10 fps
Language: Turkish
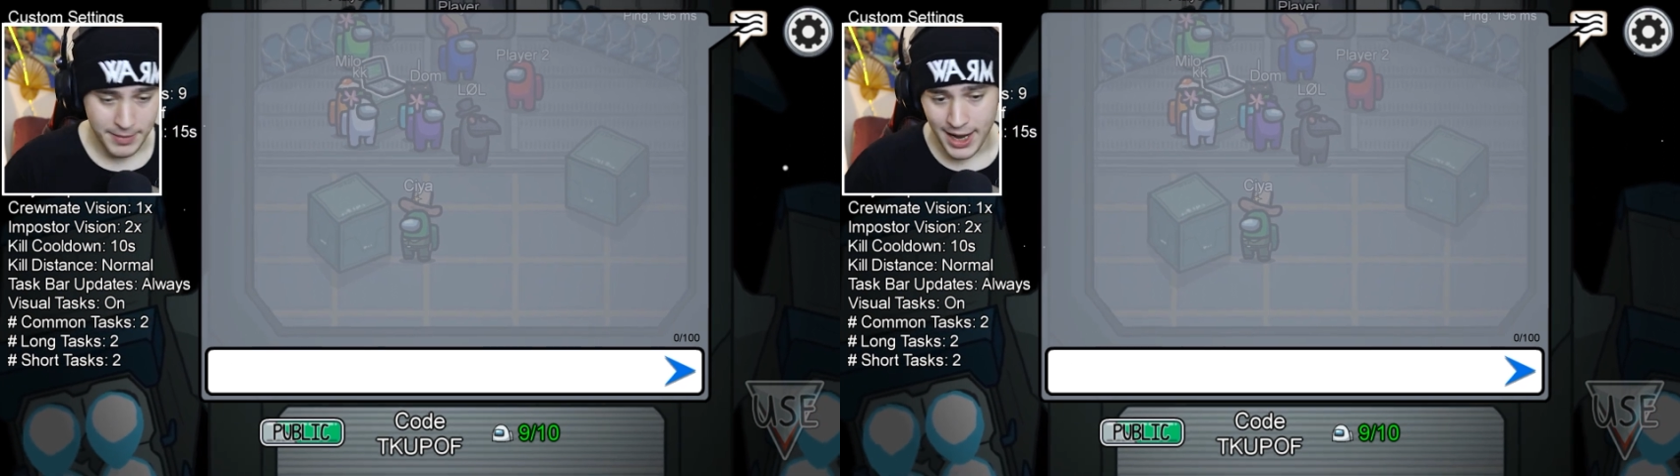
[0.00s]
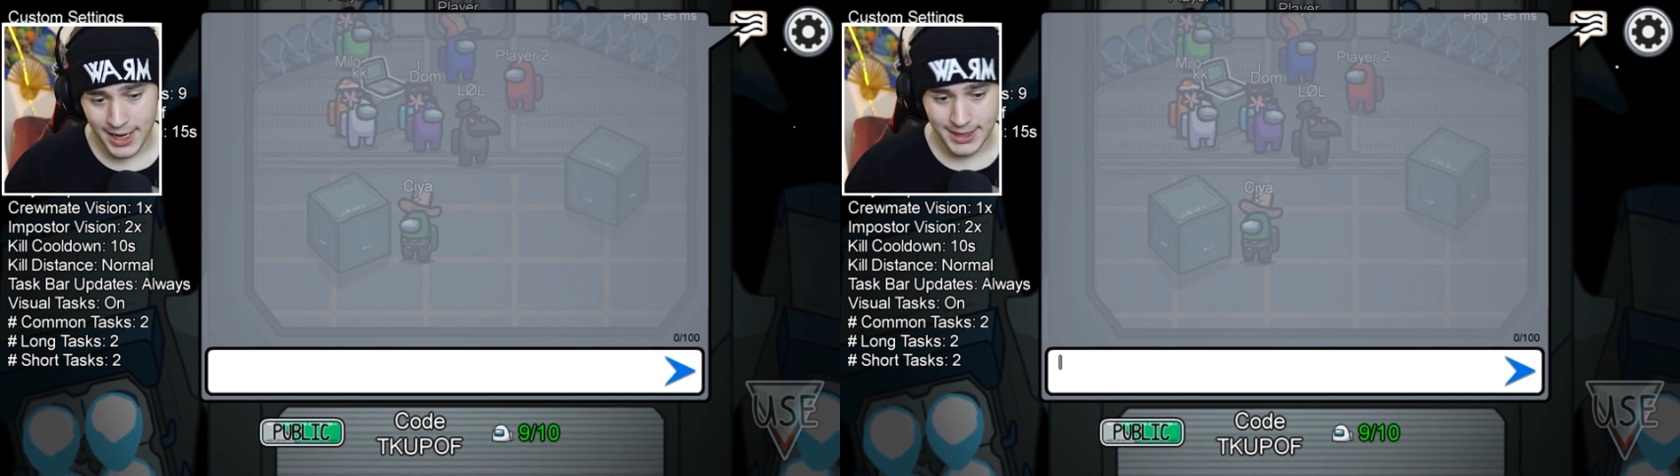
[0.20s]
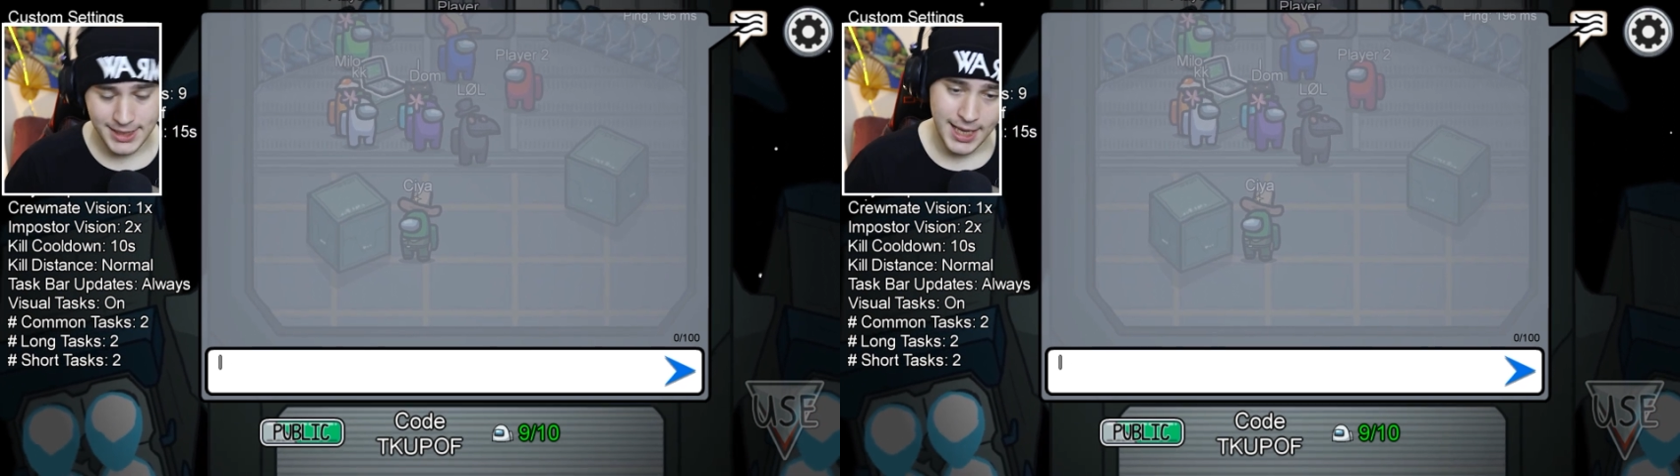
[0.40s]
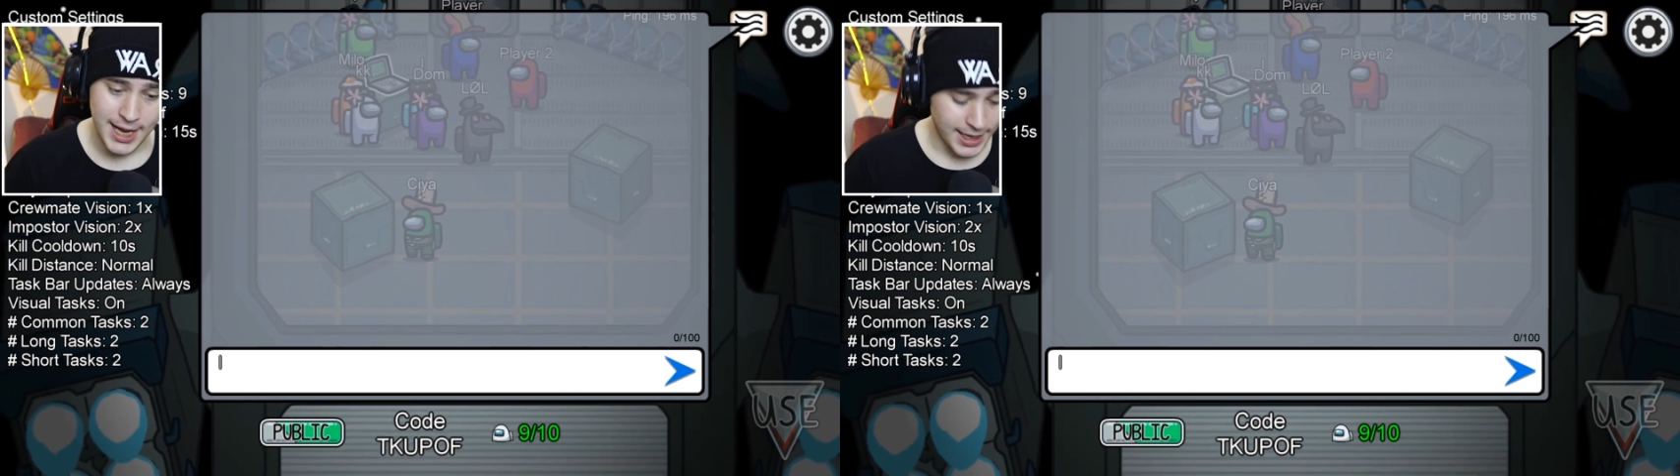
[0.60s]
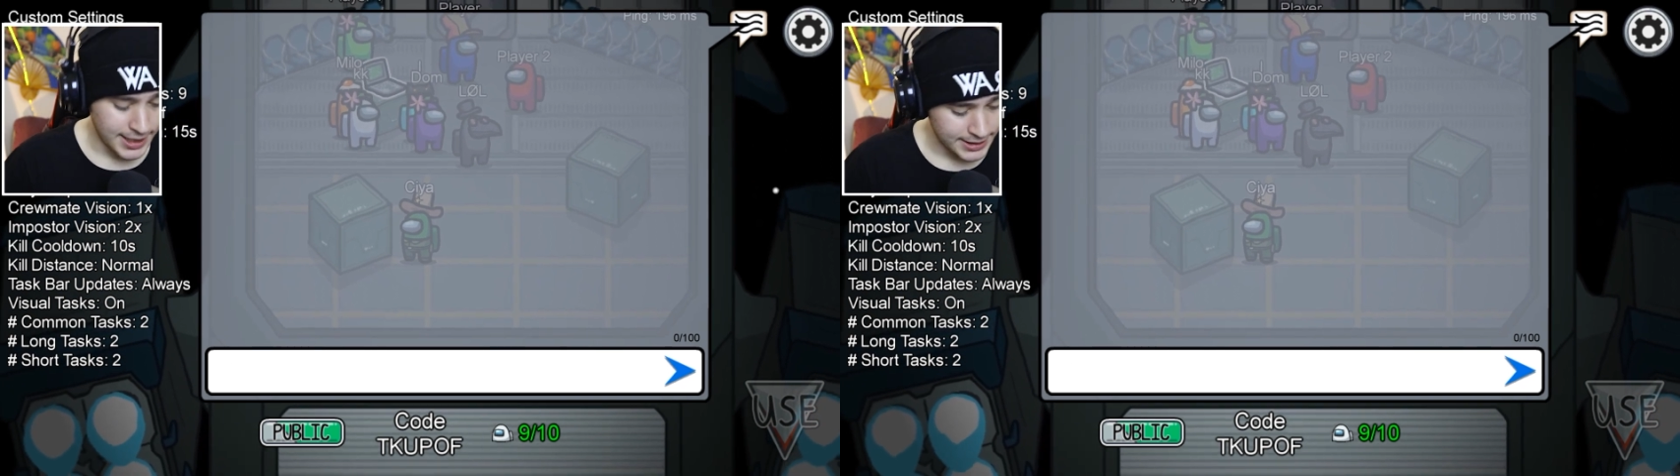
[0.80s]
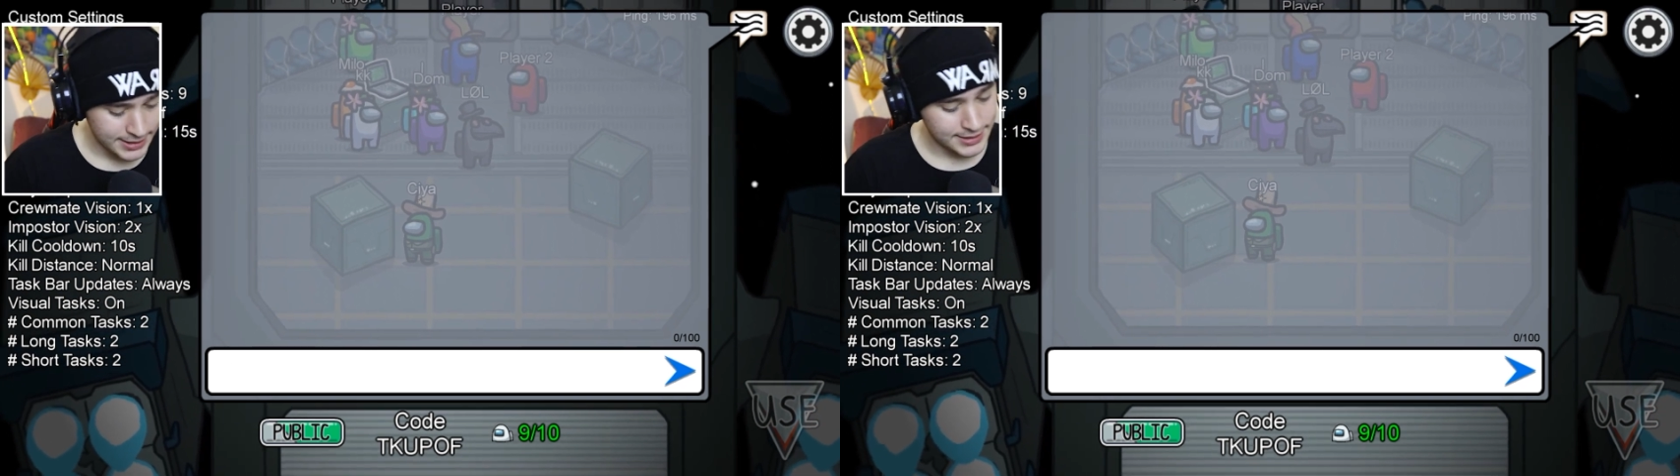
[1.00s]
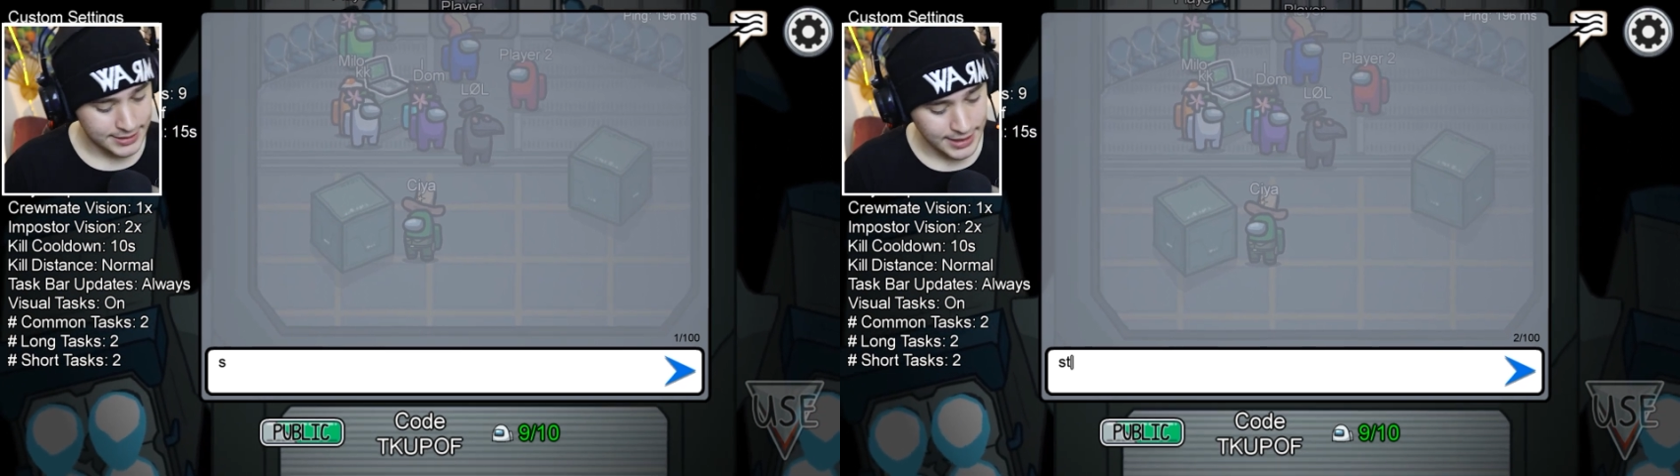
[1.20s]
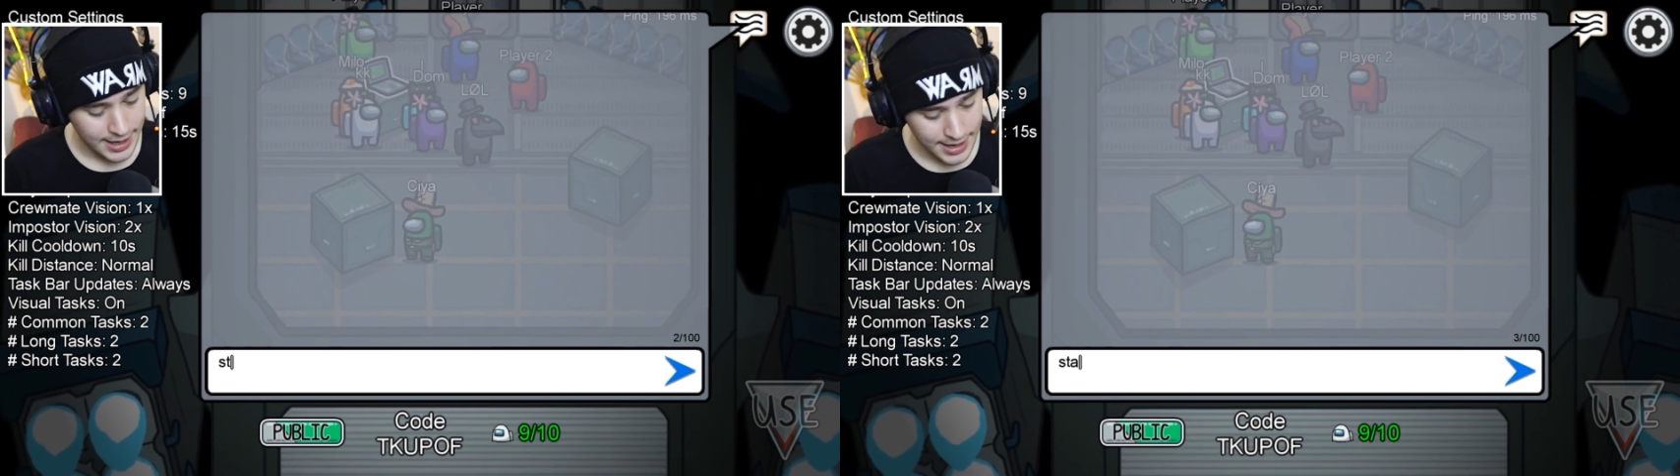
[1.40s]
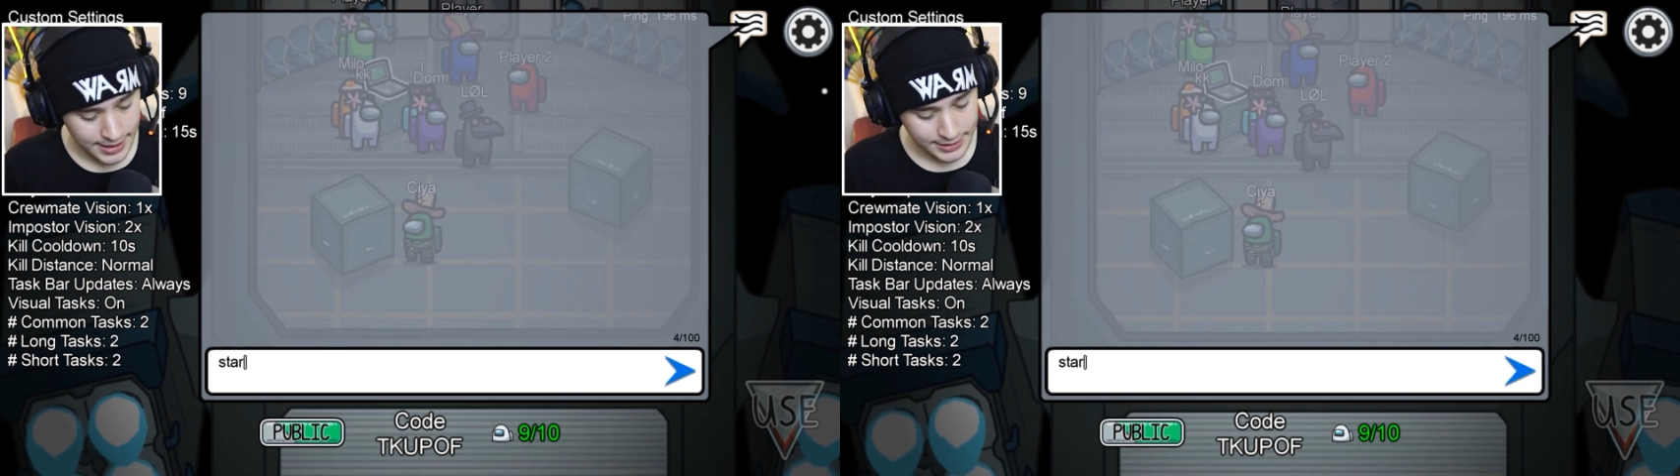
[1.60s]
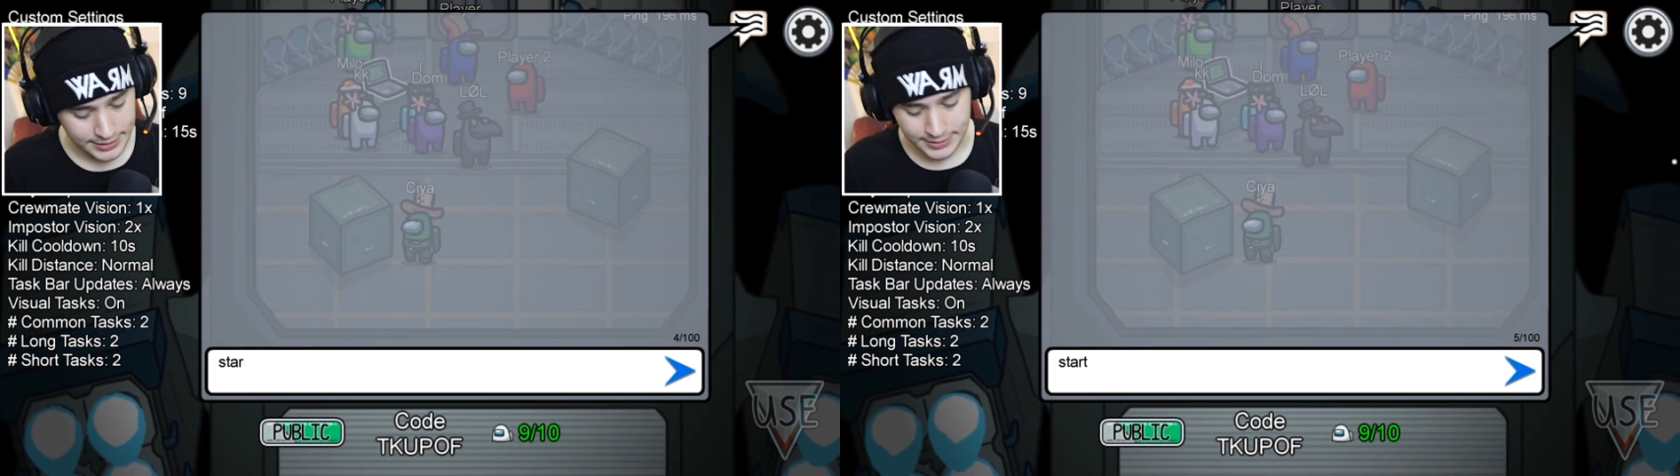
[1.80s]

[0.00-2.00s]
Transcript: başlat, start.